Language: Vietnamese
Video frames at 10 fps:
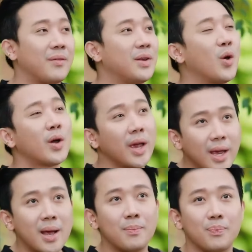Tại vì đôi
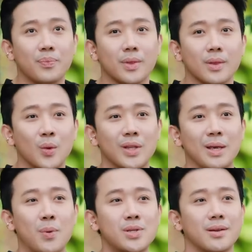khi á tôi
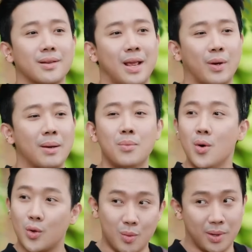chỉ post hình theo cái
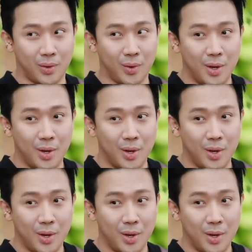mood của mình